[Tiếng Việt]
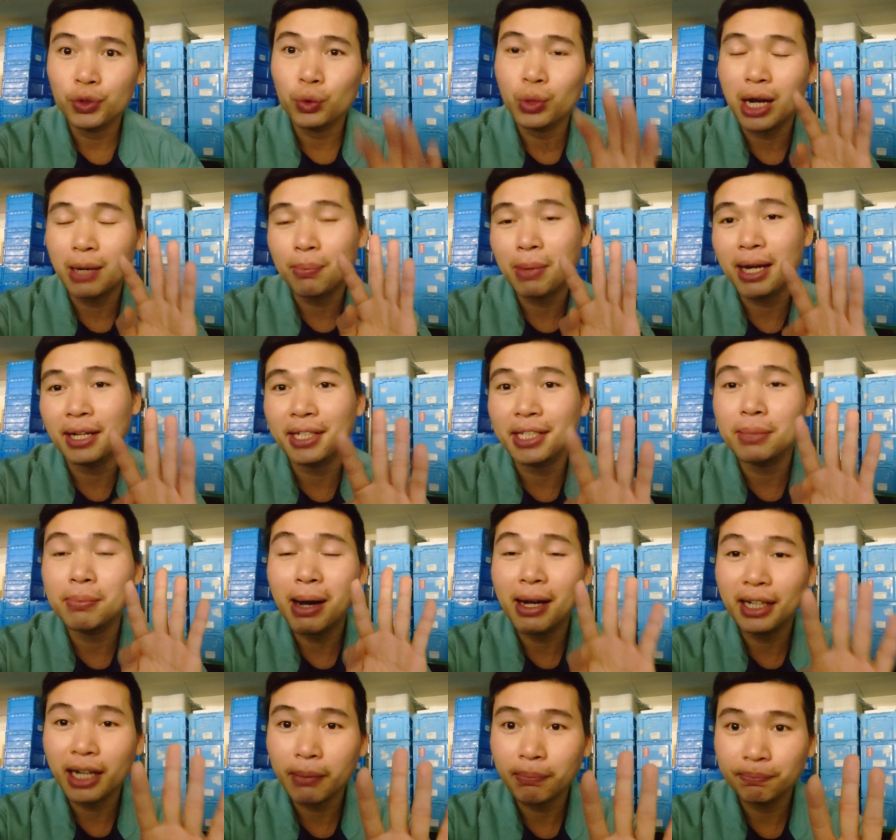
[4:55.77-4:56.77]
ví dụ các bạn
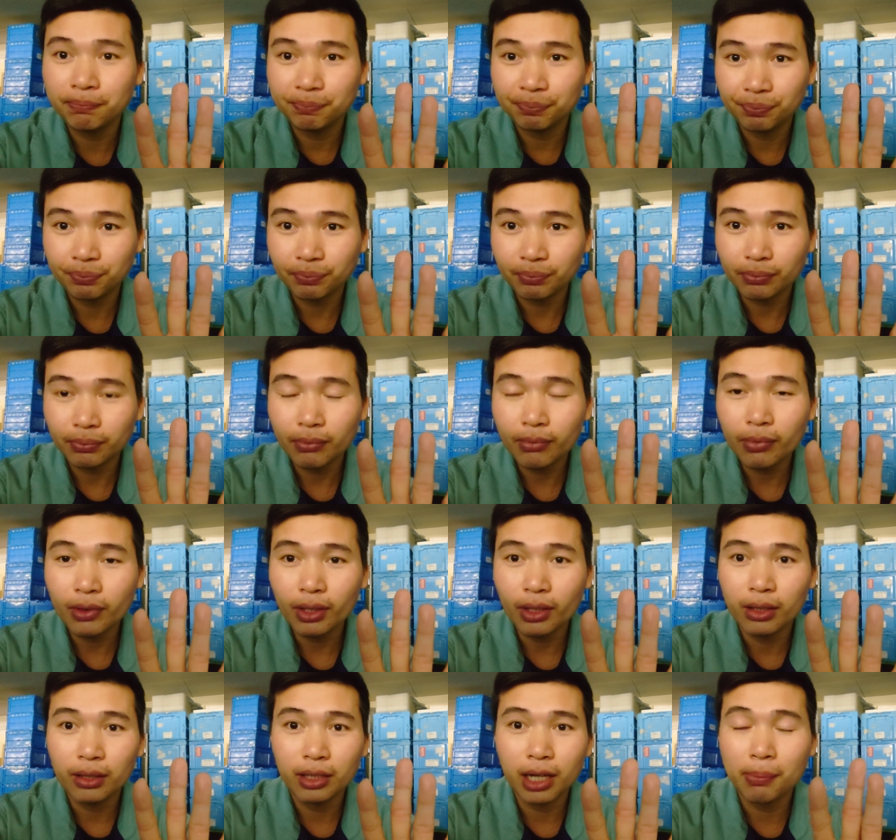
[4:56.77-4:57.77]
đi 3 năm
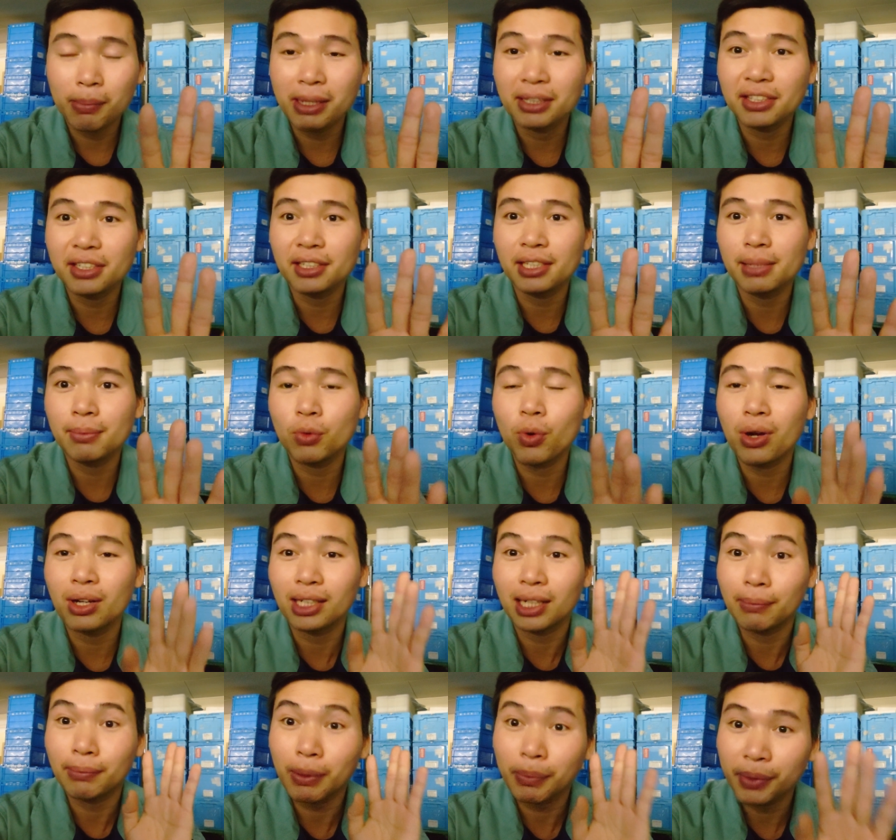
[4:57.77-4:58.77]
các bạn tiết kiệm
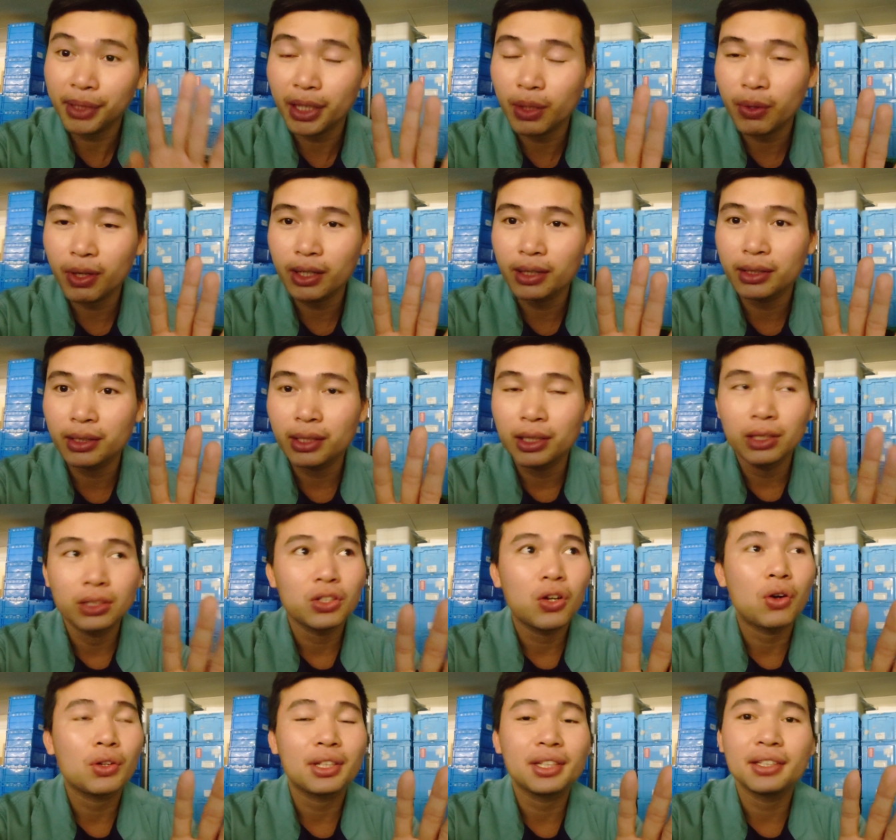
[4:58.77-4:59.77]
khoảng 500 triệu ha
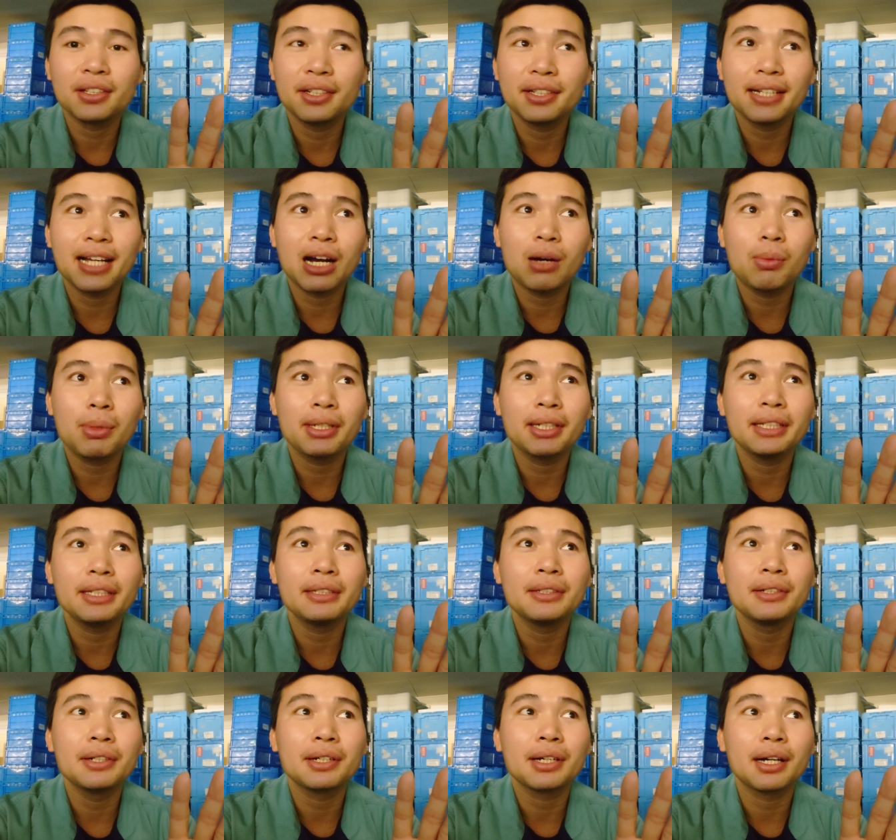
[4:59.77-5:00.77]
còn cái người nào mà
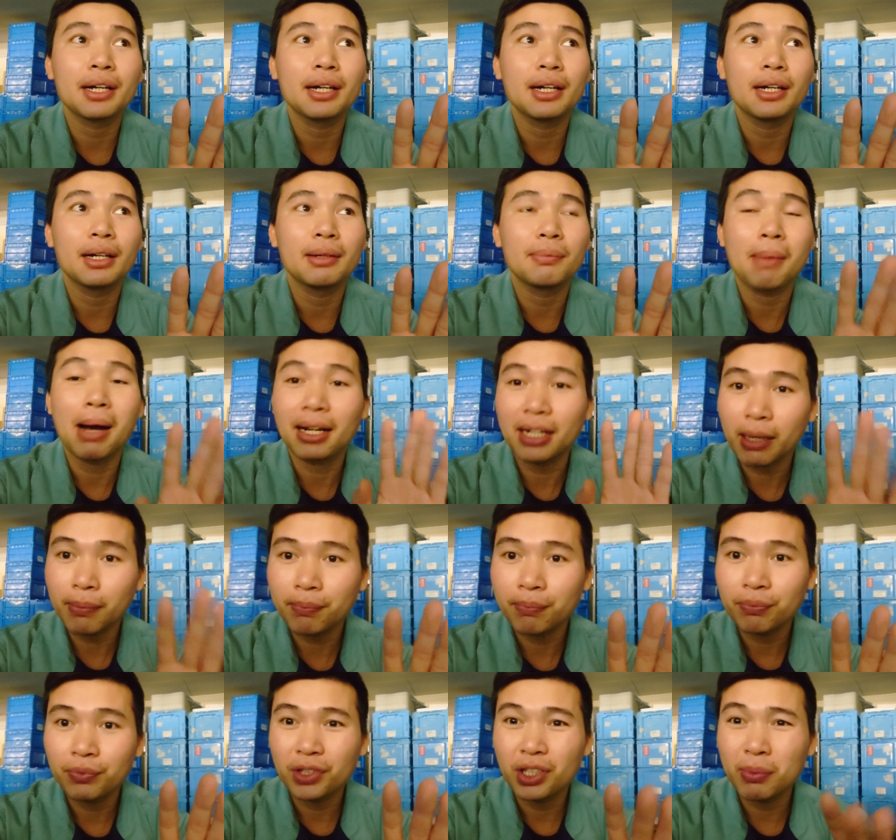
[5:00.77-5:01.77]
đi được uh, à, 3
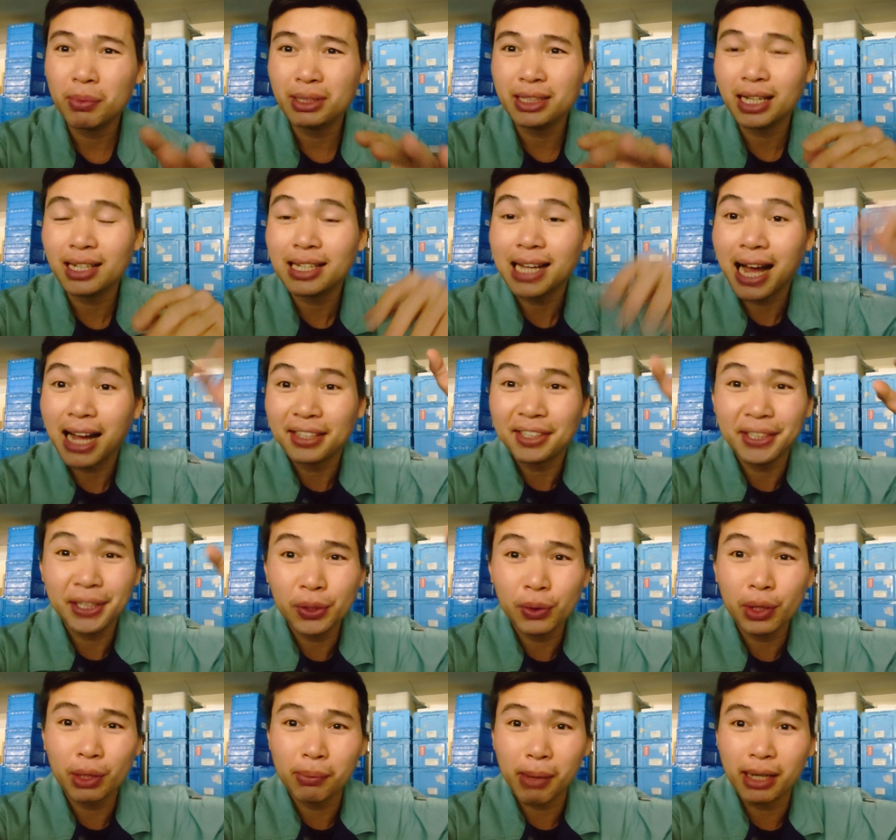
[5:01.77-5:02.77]
năm nhưng mà tăng cá
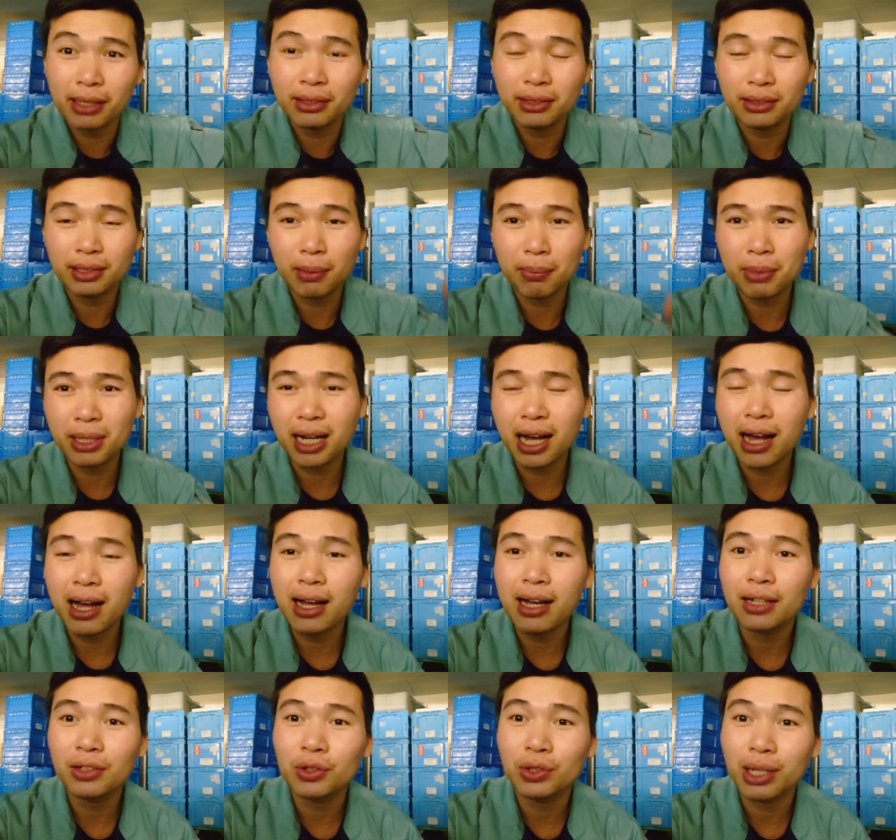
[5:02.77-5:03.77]
nhiều các bạn tắm
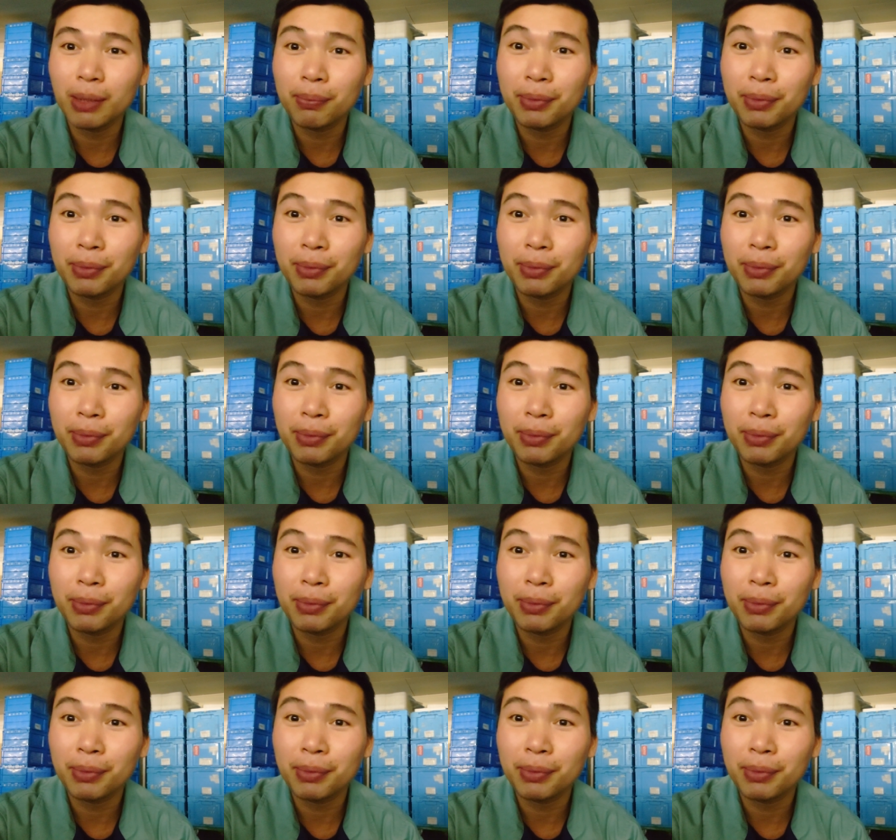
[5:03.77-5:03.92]
cá